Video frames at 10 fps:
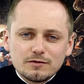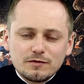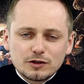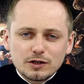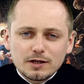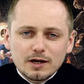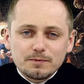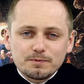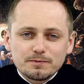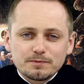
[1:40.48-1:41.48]
Wieczerza
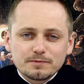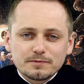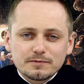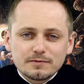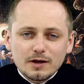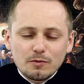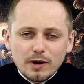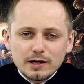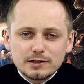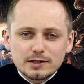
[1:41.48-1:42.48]

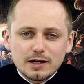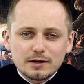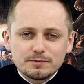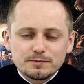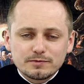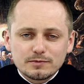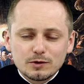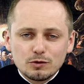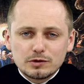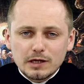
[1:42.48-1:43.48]
Pańska,
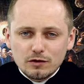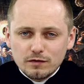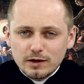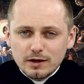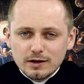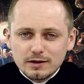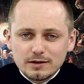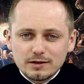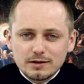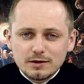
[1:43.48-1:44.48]
ustanowienie
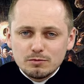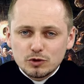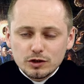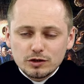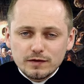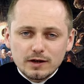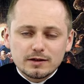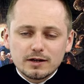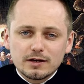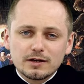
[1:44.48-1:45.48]
mszy
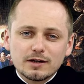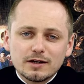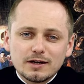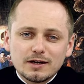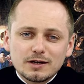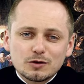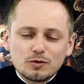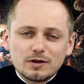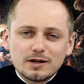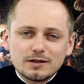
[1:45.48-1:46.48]
świętej,
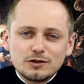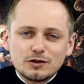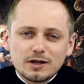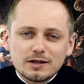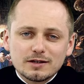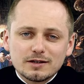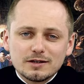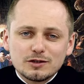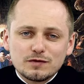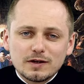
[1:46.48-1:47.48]
które dzisiaj
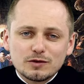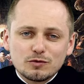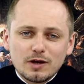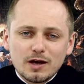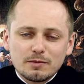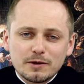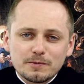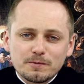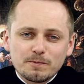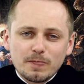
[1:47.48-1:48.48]
świętujemy,
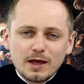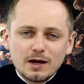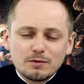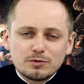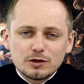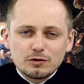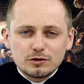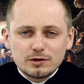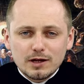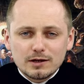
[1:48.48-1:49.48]

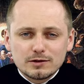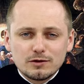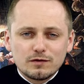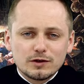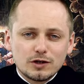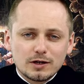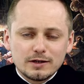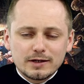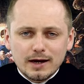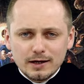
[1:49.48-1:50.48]
przenosi nas do
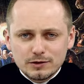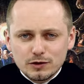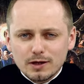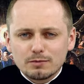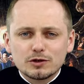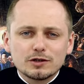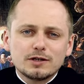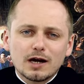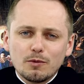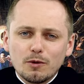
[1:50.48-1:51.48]
wieczernika. I co tam się
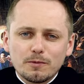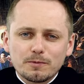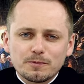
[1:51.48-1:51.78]
działo?